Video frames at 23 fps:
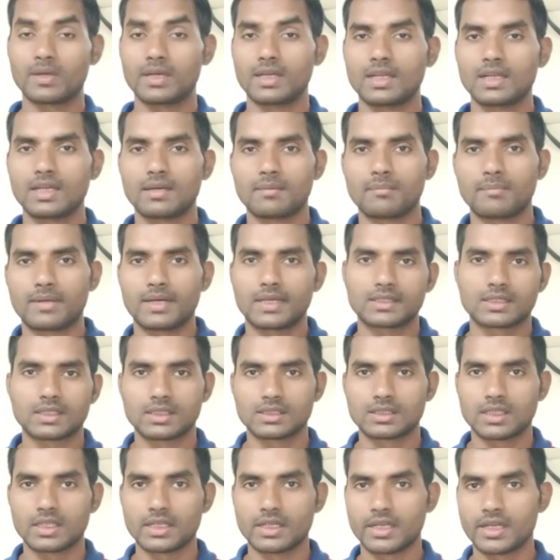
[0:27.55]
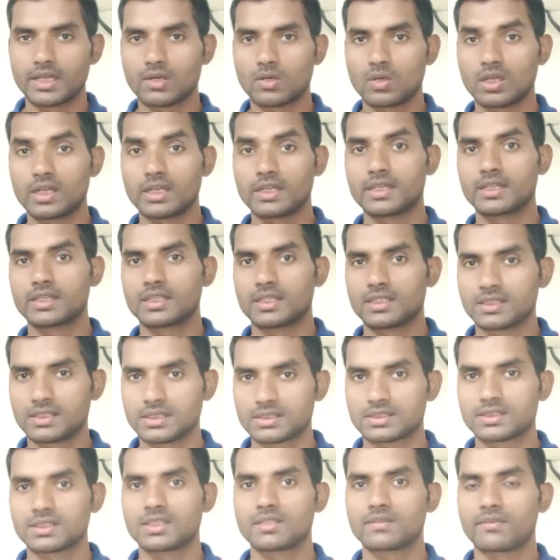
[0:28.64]
पहले हम बात करते हैं रेगुलर
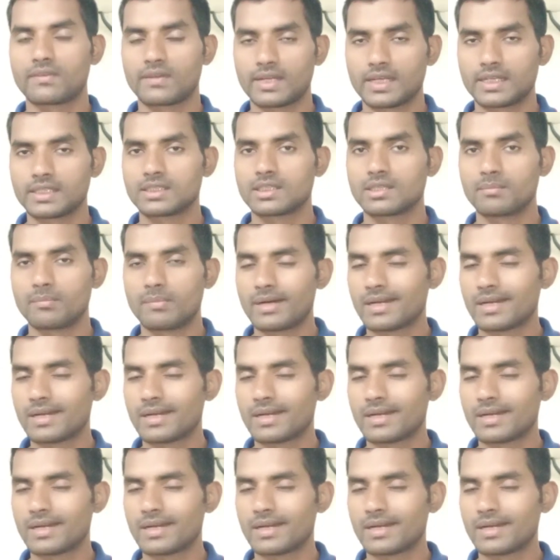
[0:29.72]
इंटरनेशनल फ़्लाइट के